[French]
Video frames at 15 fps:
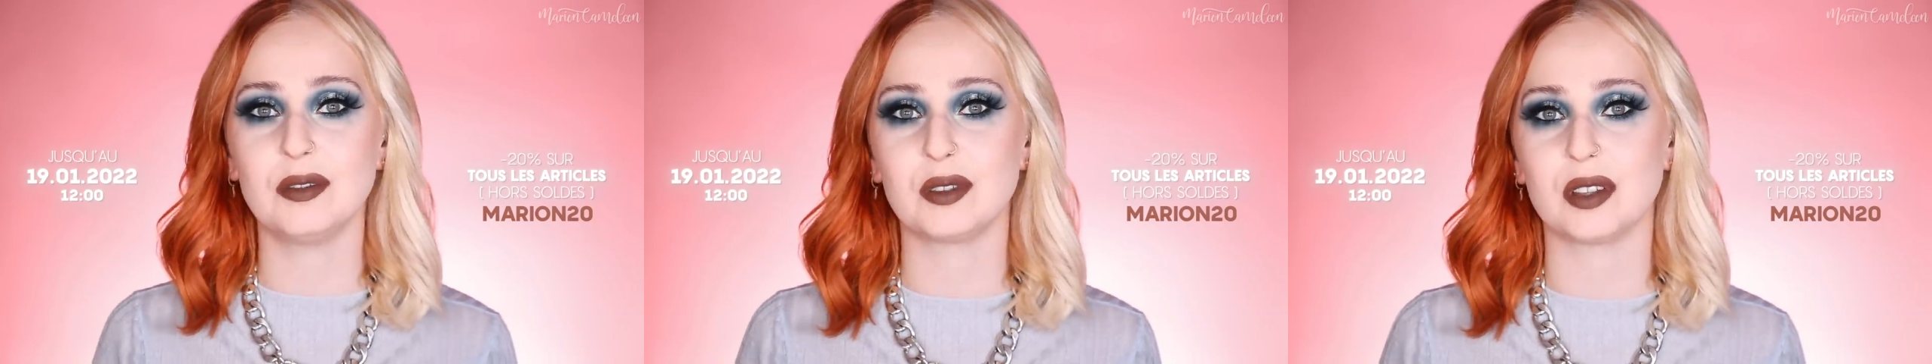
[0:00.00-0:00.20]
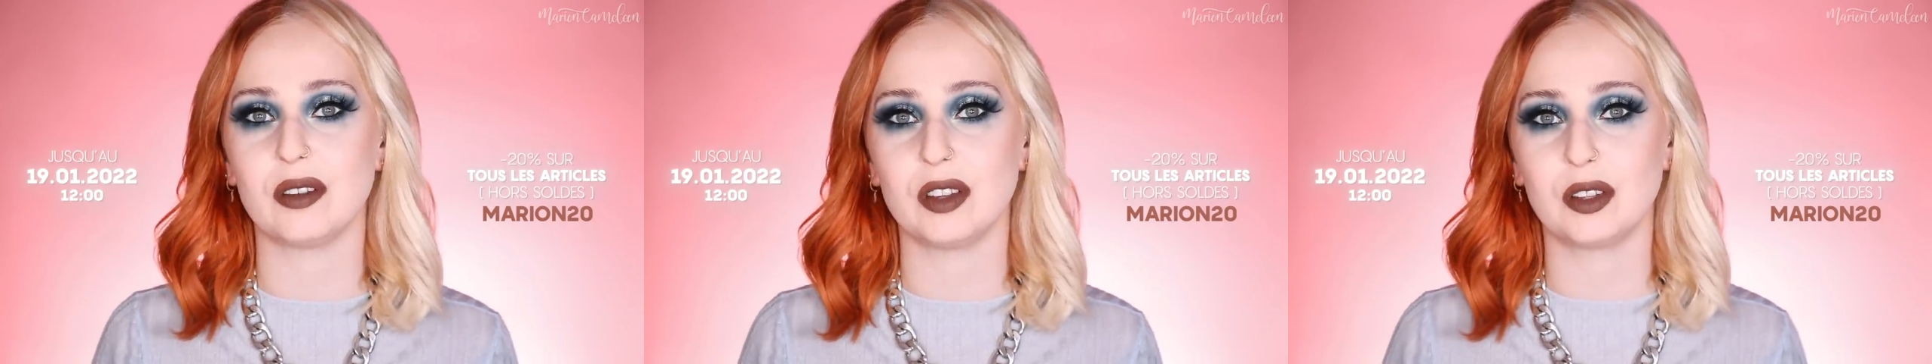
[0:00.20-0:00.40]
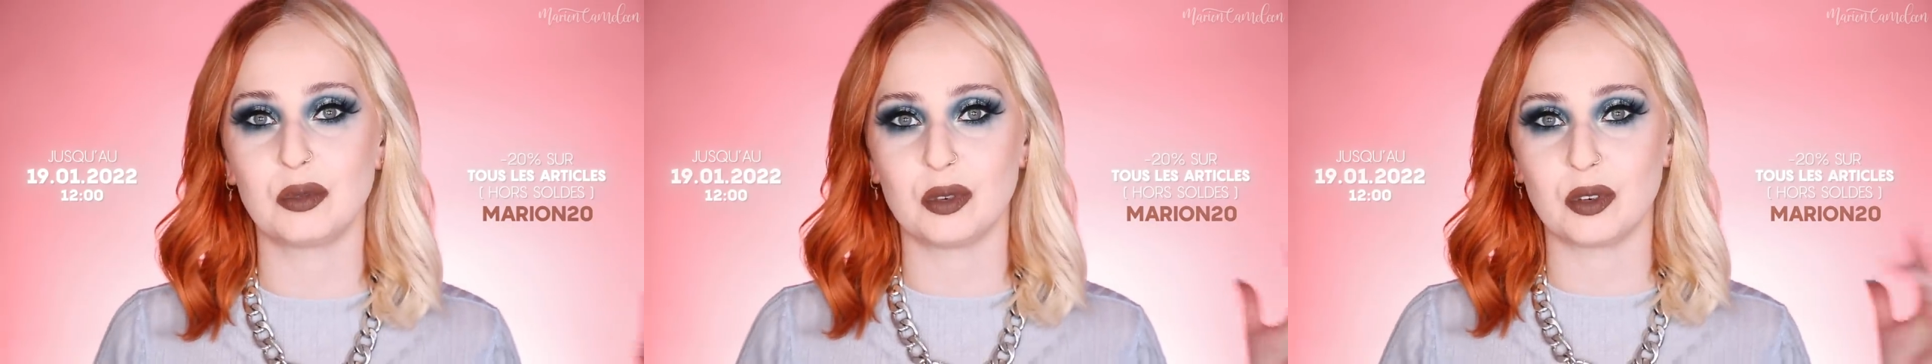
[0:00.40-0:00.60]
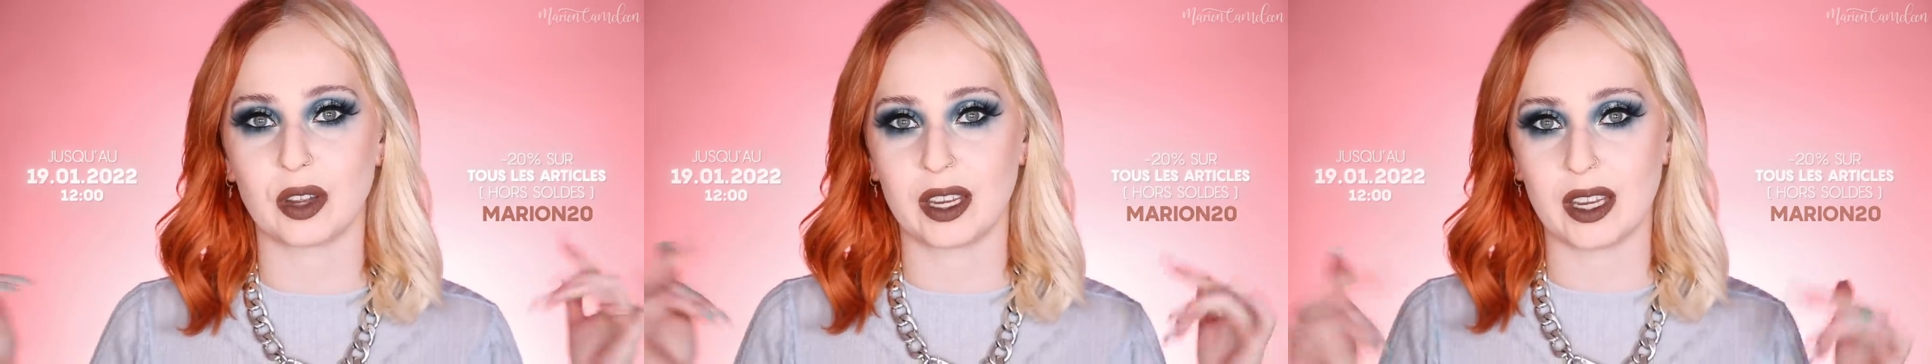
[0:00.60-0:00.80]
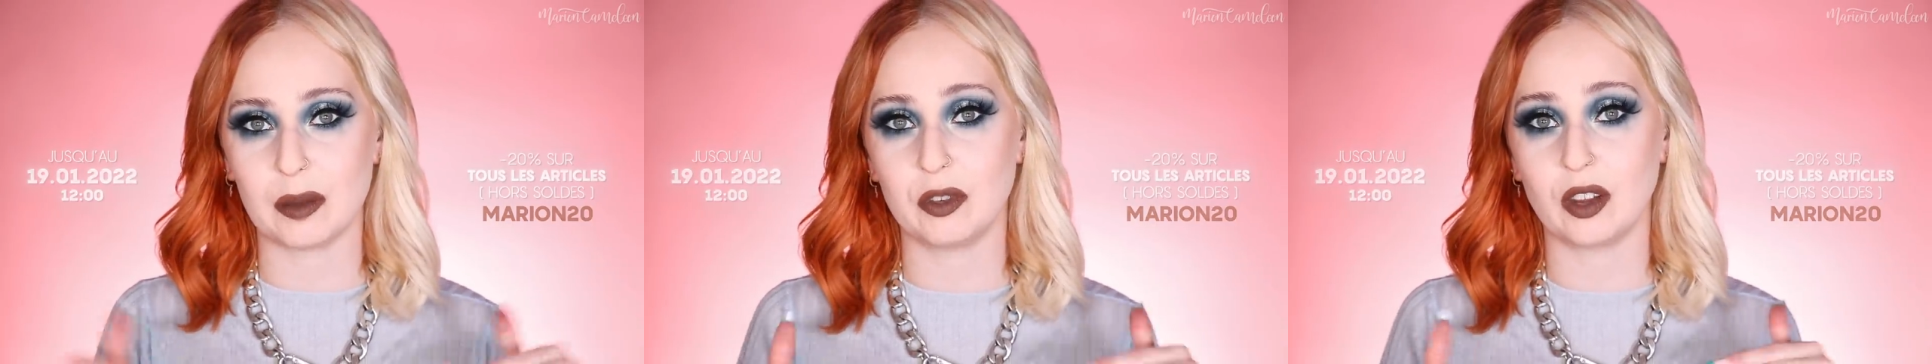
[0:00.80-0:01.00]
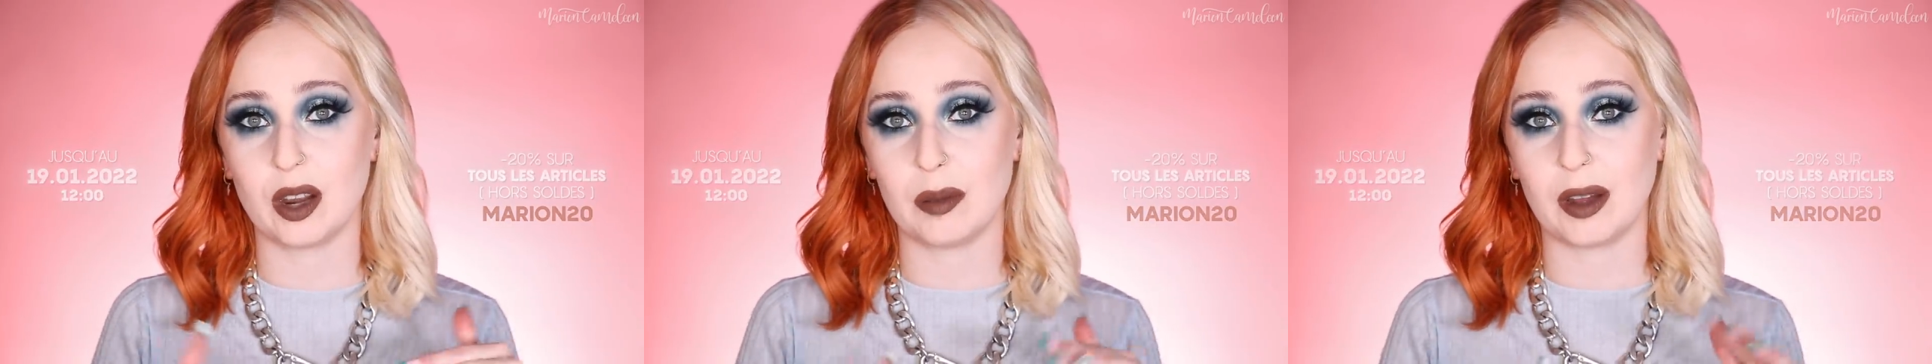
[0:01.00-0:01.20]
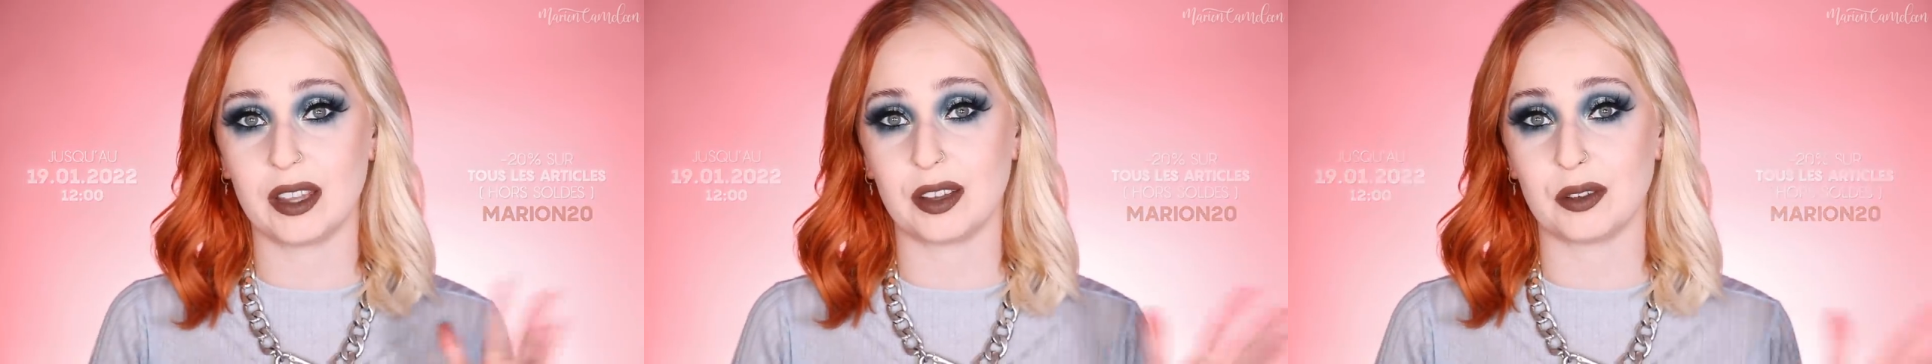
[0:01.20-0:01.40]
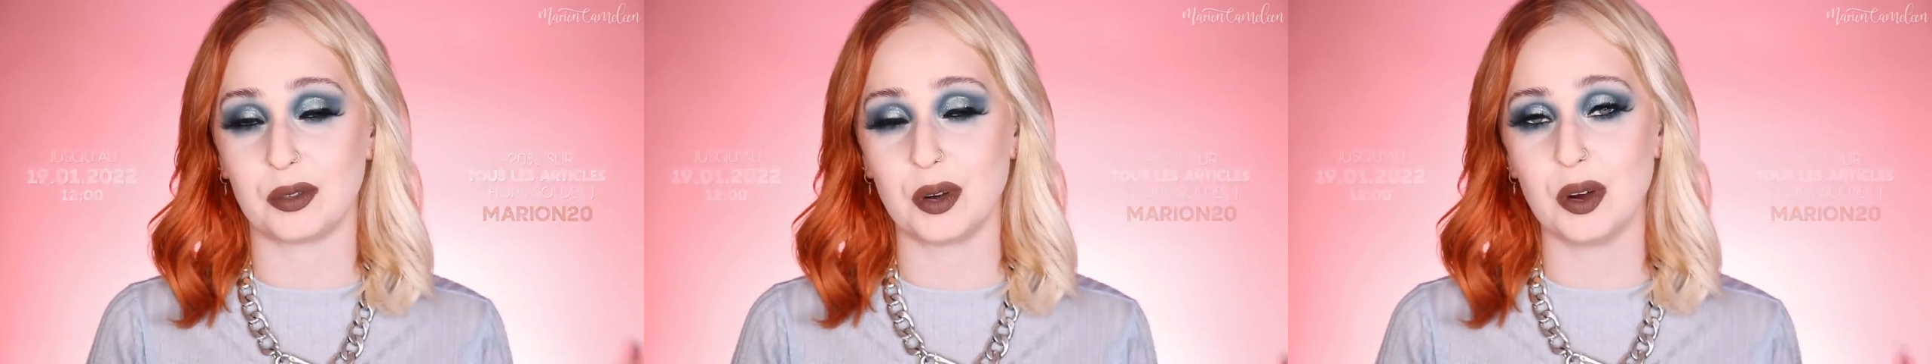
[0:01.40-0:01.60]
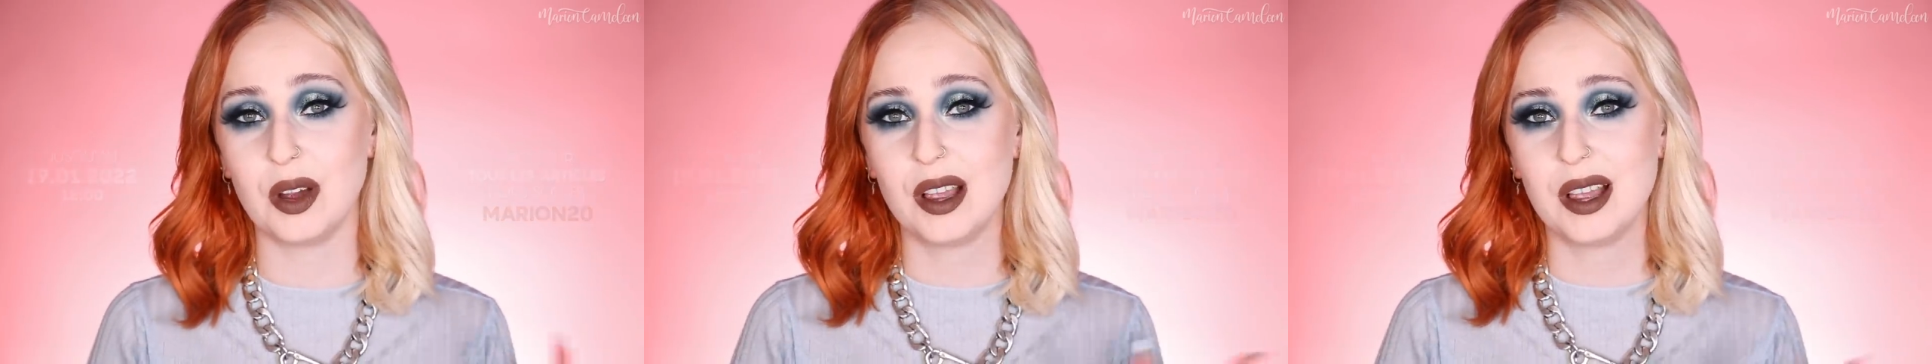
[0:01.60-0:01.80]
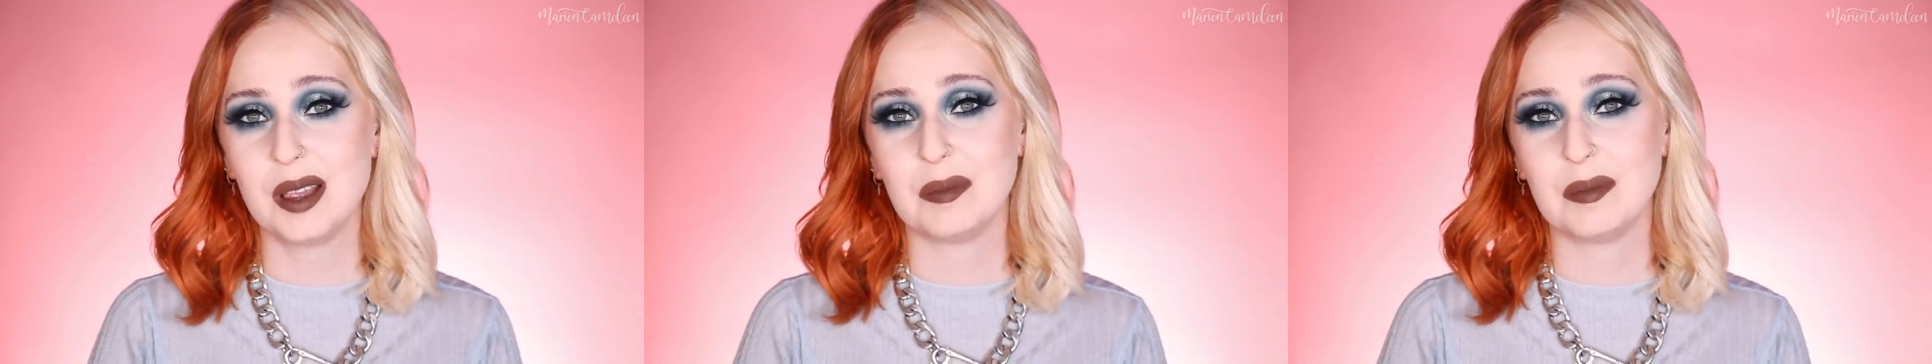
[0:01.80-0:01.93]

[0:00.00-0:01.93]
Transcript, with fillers: Vous avez tout le récap dans la barre d'infos.